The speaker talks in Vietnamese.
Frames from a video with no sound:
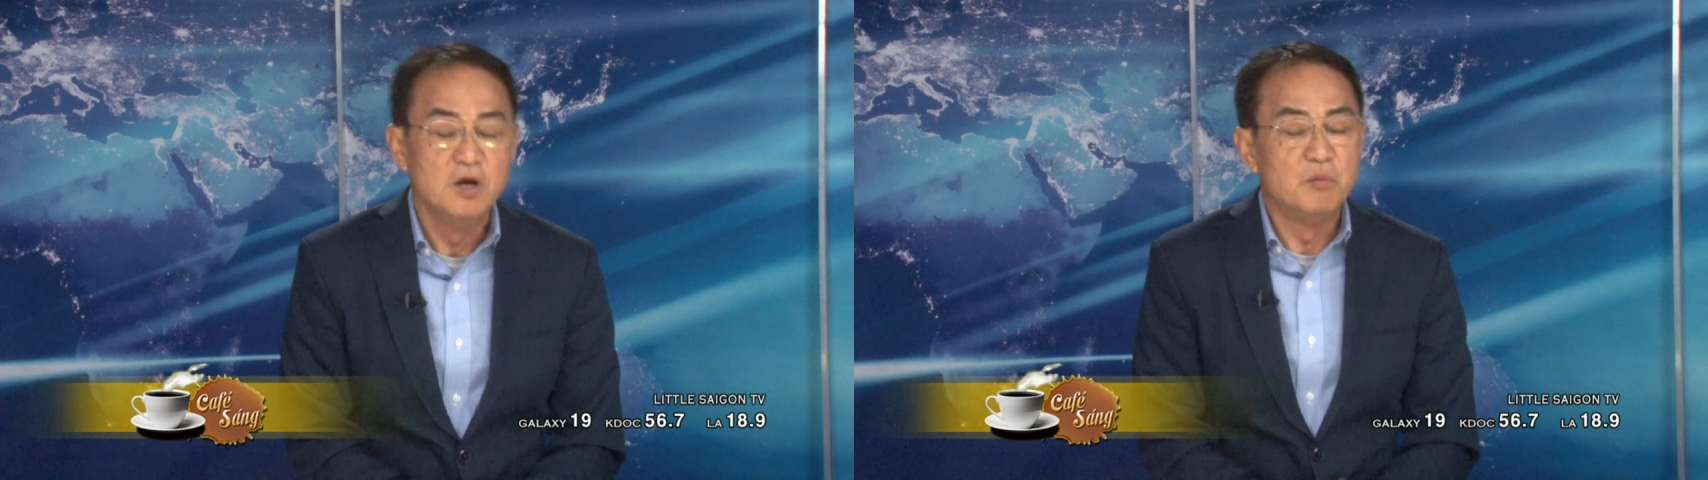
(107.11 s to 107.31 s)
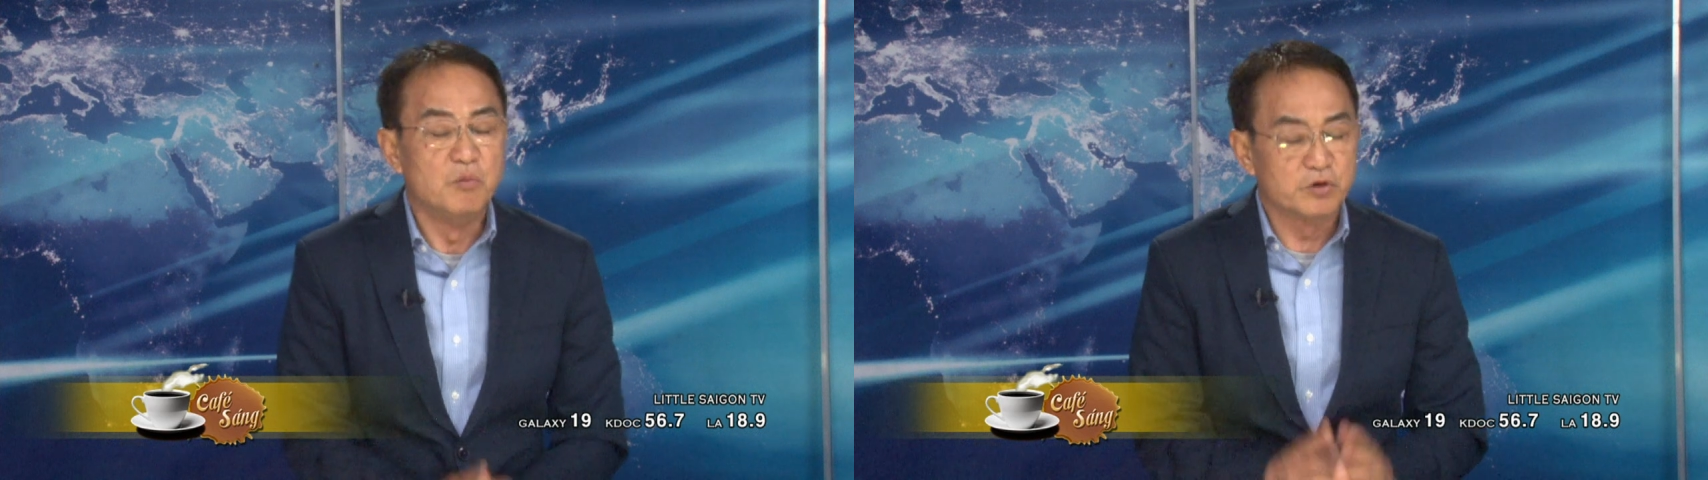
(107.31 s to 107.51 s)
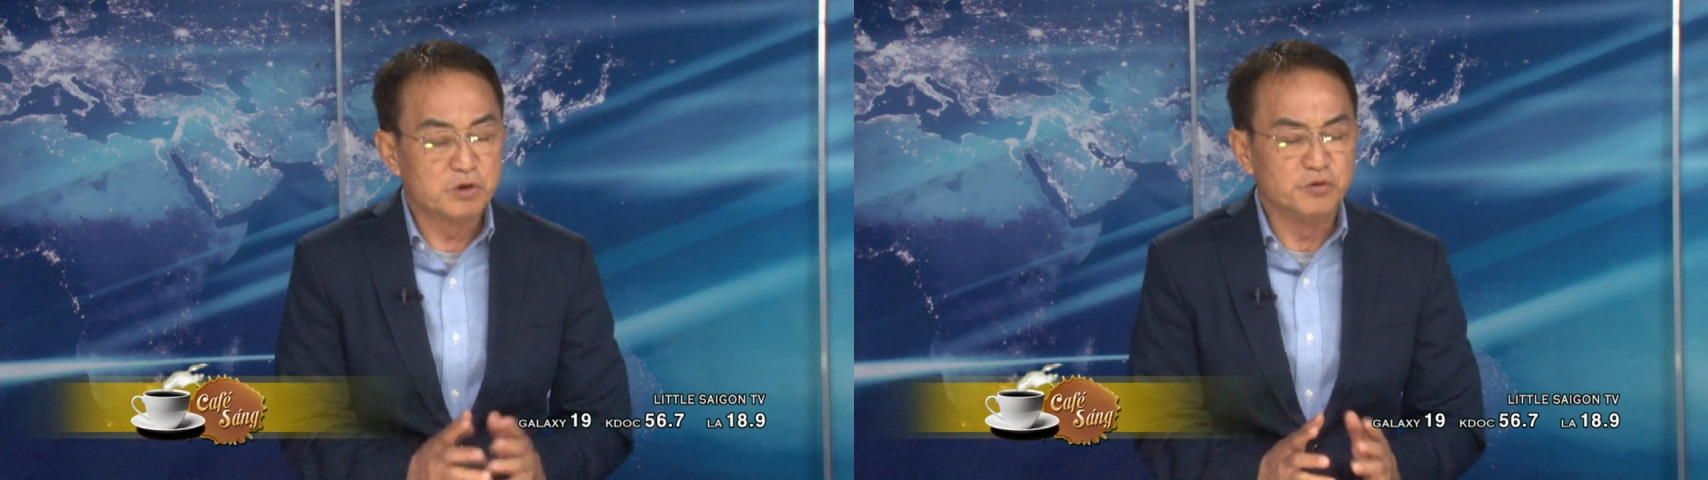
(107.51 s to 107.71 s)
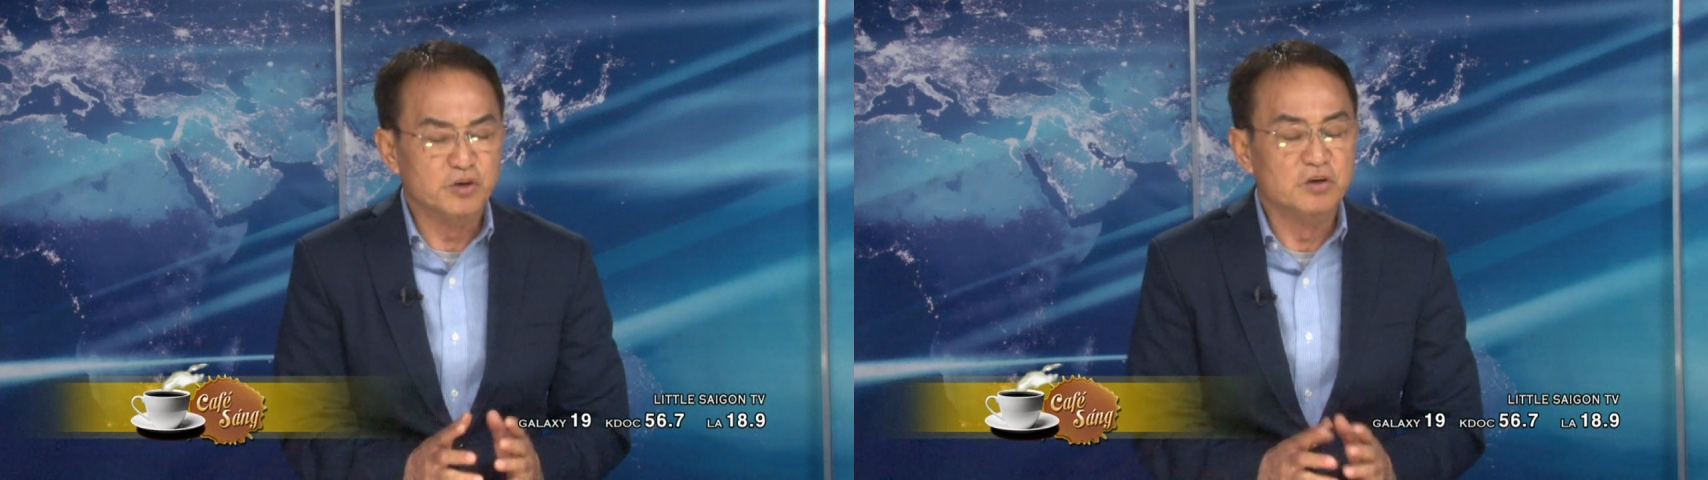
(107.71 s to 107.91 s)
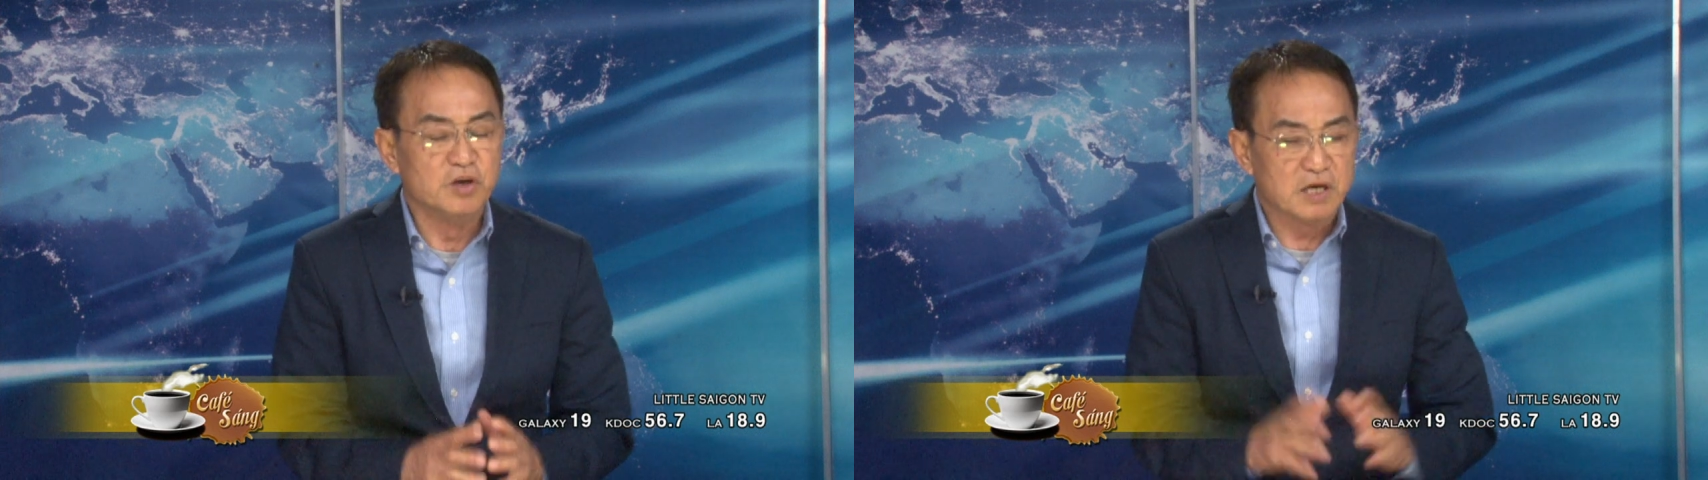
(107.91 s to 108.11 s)
một trong
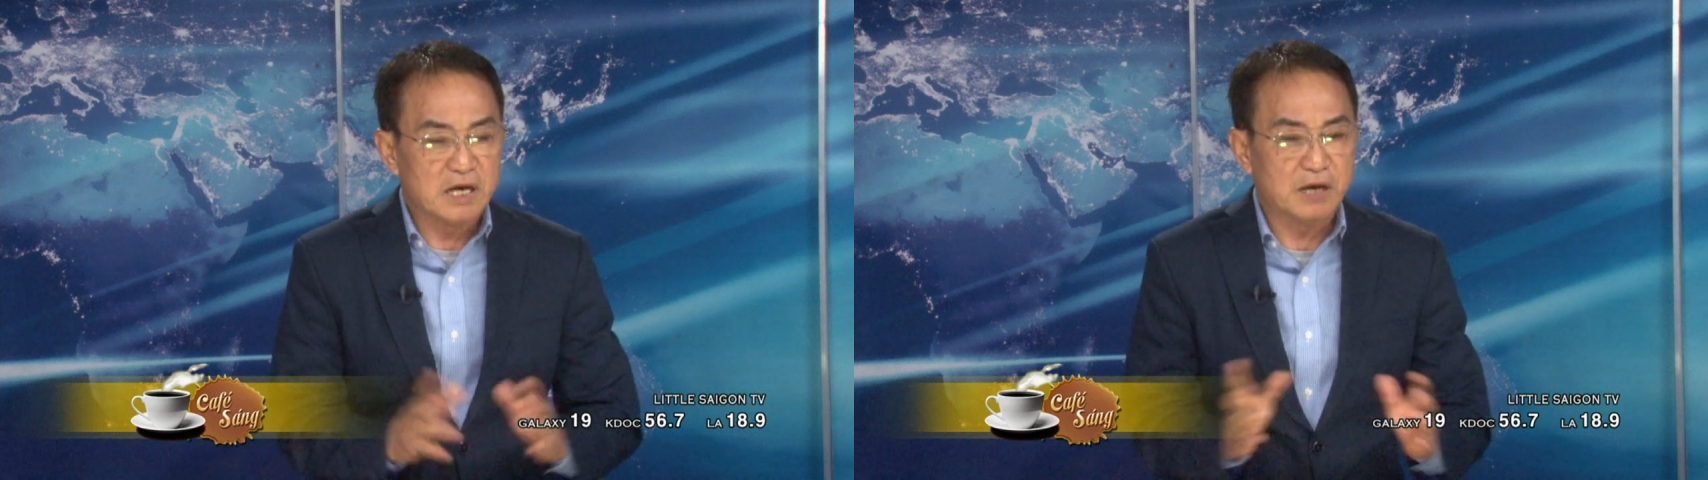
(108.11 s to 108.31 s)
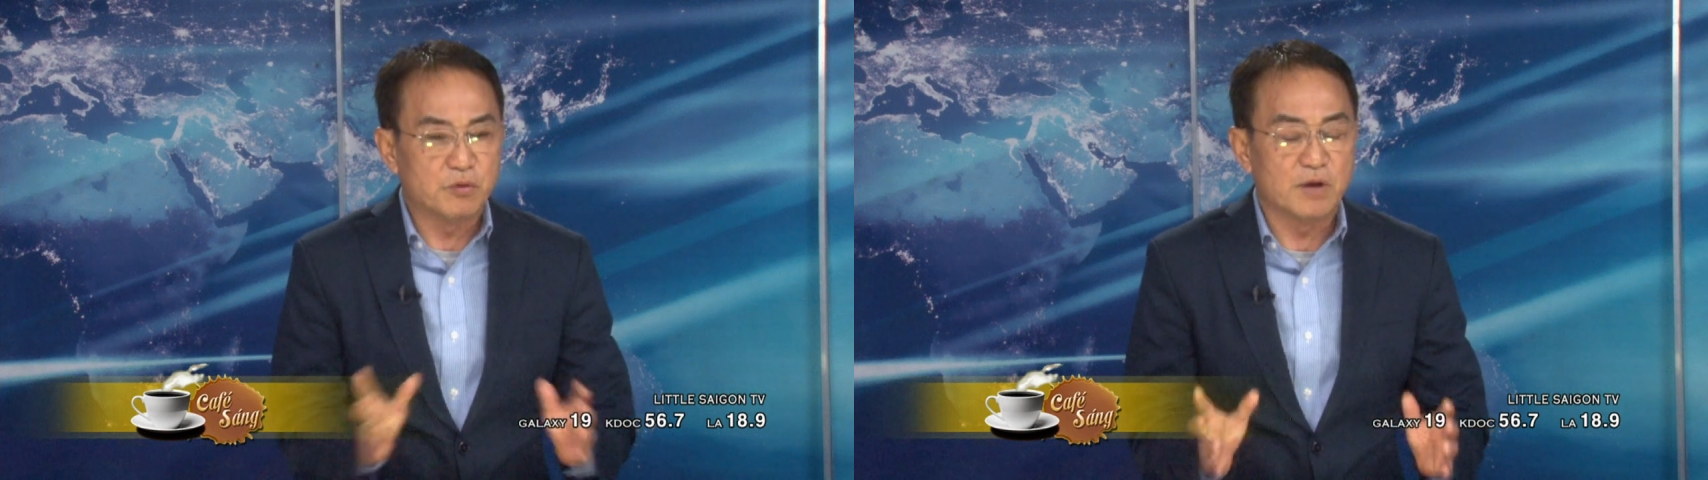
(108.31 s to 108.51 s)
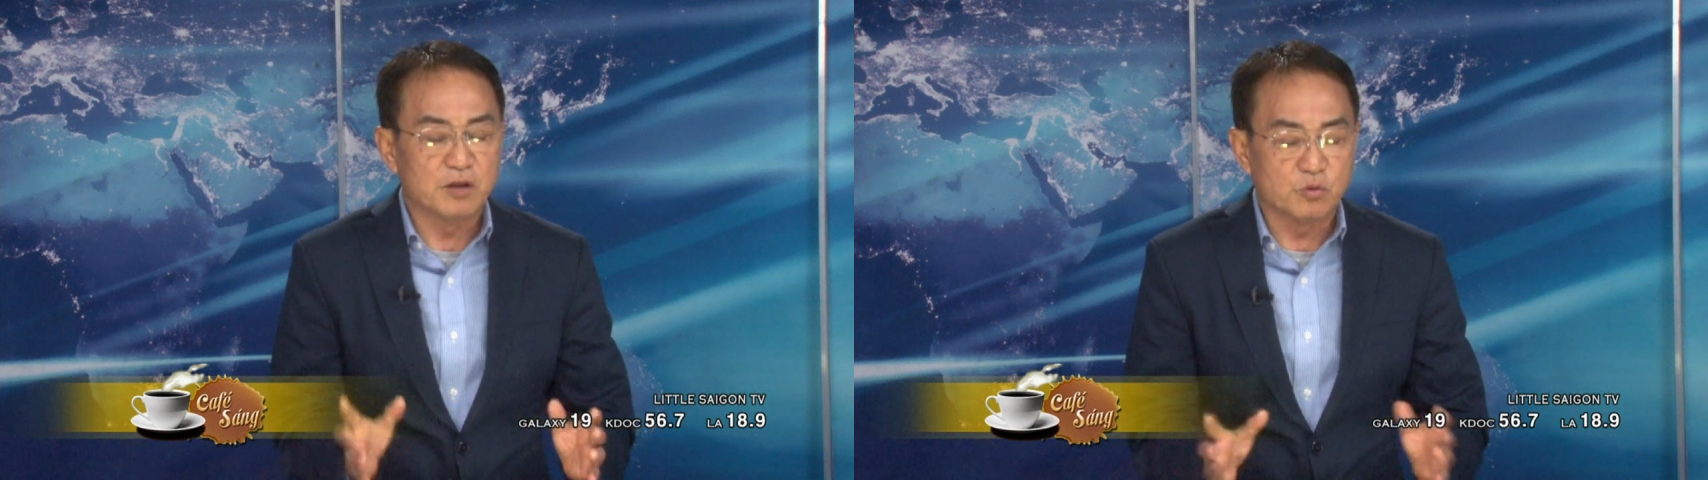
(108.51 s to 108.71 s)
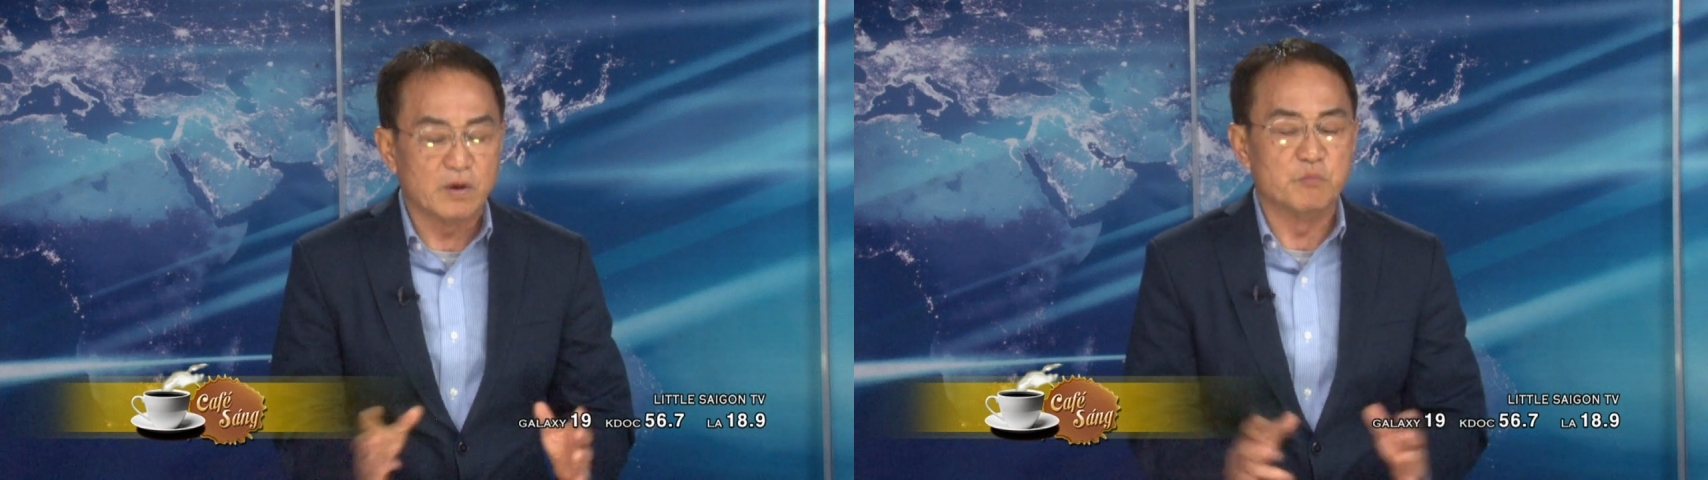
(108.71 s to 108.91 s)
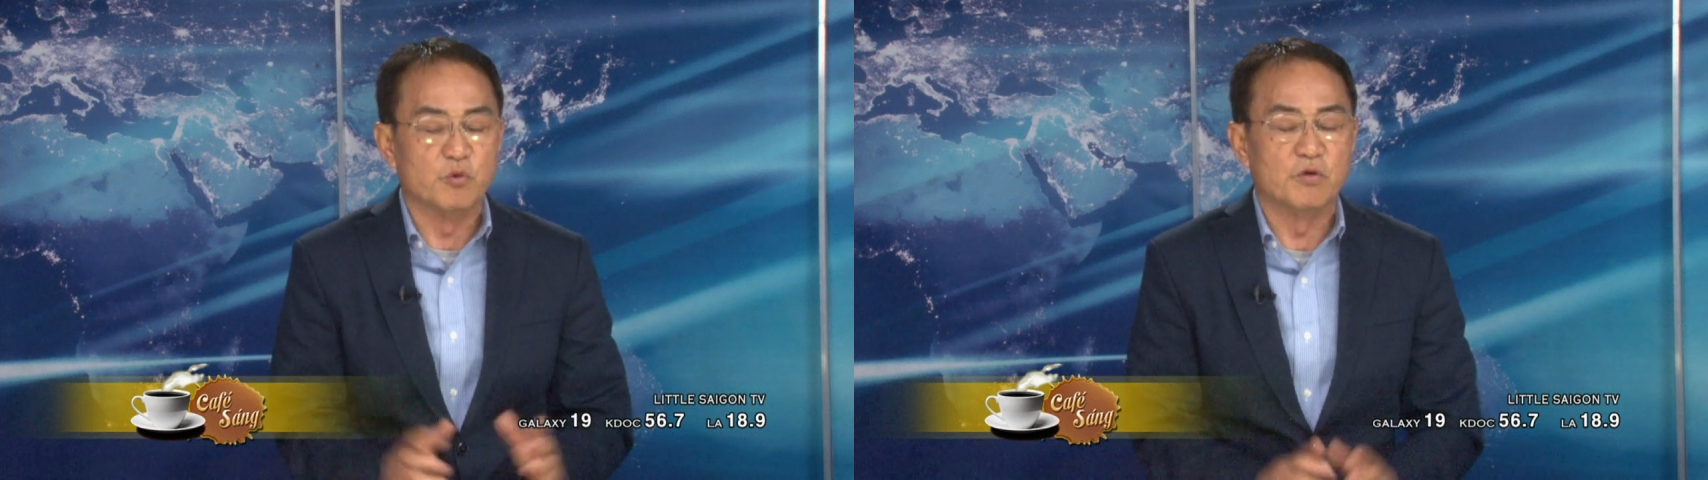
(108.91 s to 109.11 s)
những người cai quản
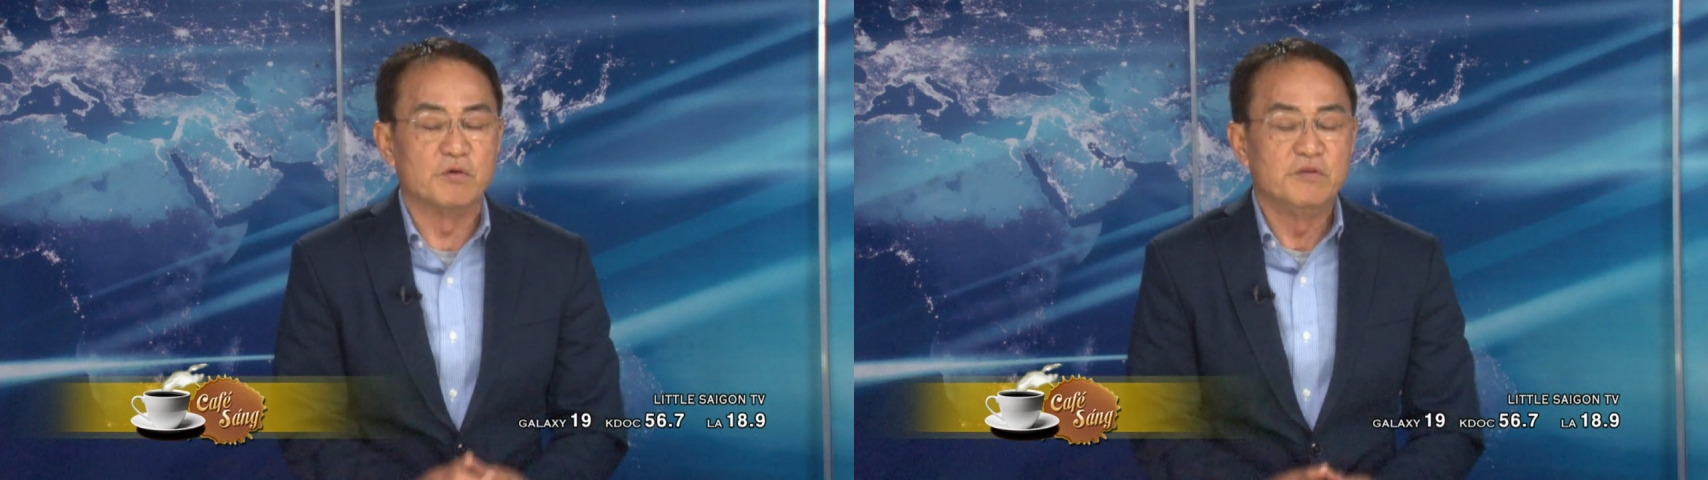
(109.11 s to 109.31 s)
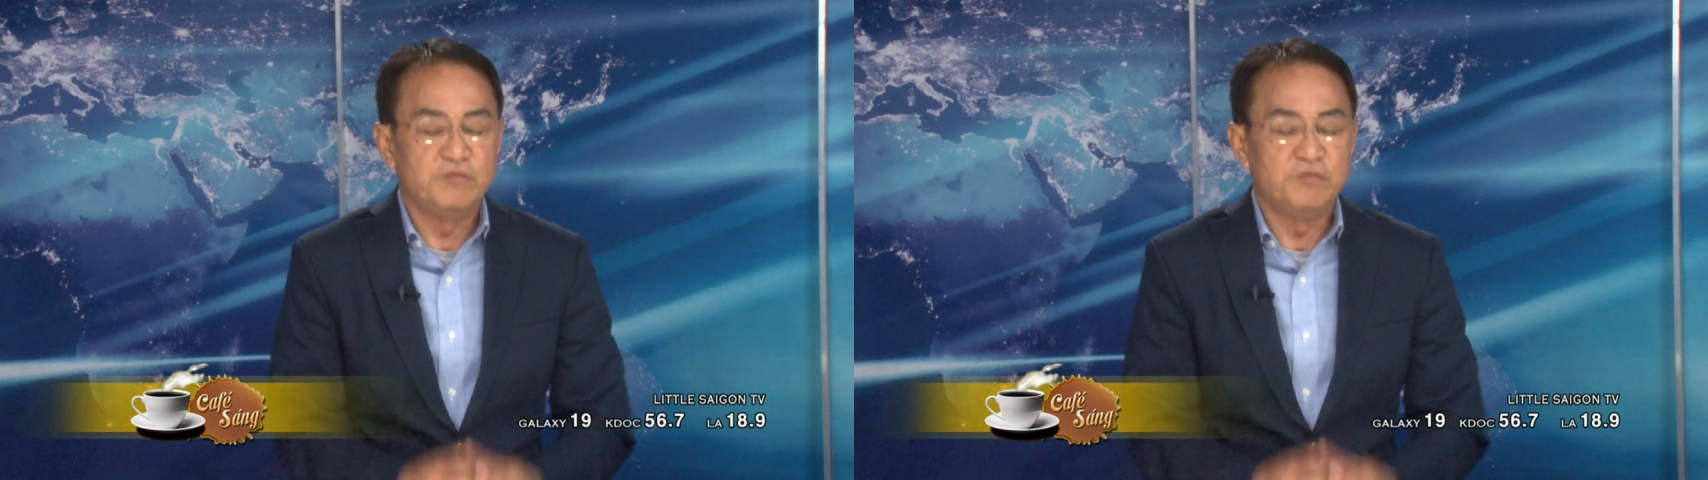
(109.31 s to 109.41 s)
toàn bộ